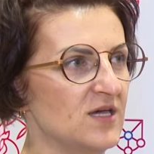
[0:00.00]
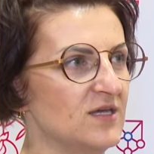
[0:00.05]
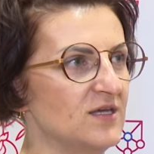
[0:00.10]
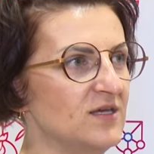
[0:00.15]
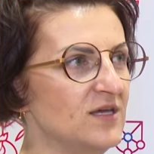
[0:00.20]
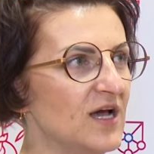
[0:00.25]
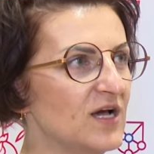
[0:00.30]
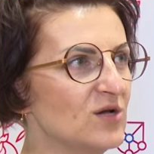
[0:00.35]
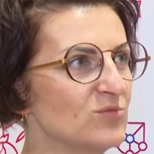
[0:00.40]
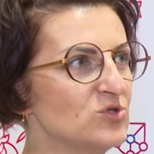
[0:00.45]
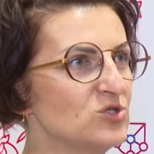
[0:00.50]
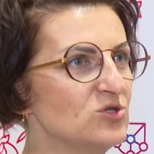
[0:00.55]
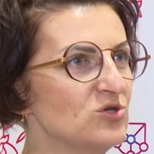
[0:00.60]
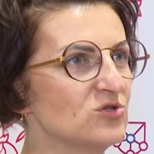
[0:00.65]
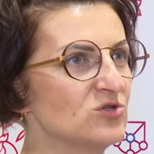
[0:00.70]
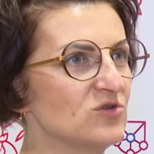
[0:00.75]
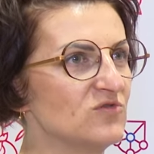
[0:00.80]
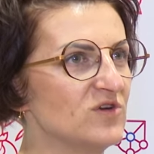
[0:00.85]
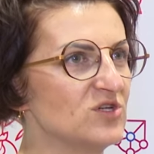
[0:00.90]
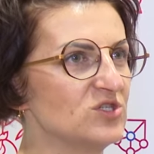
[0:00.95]
jak
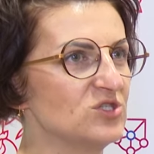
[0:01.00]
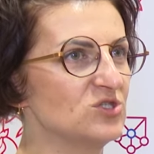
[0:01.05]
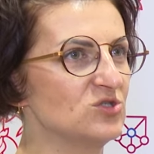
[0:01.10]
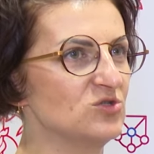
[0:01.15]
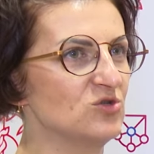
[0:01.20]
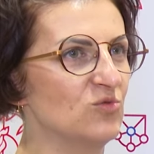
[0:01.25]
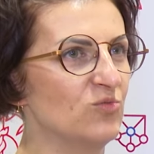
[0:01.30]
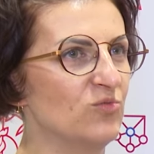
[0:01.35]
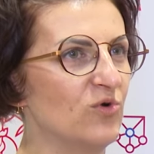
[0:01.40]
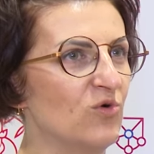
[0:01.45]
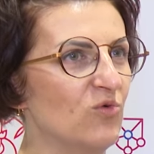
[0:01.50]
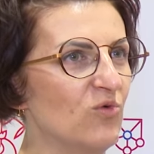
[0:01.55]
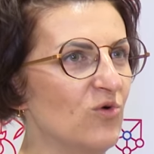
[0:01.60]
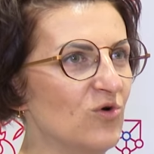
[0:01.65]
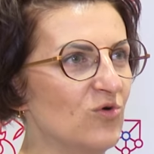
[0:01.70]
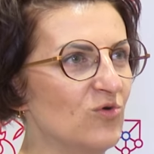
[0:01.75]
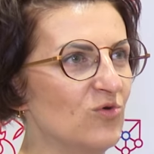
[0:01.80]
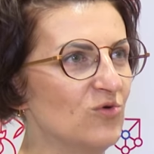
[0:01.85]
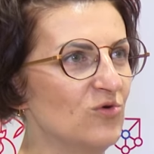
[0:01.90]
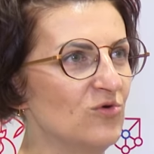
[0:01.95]
przygotować się do
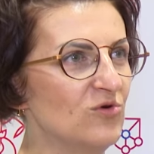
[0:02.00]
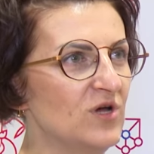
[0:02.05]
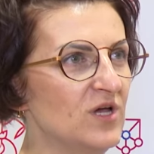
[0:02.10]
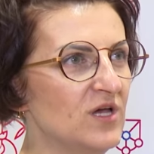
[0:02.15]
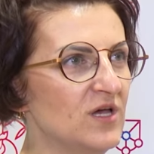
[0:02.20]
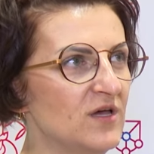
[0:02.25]
połogu,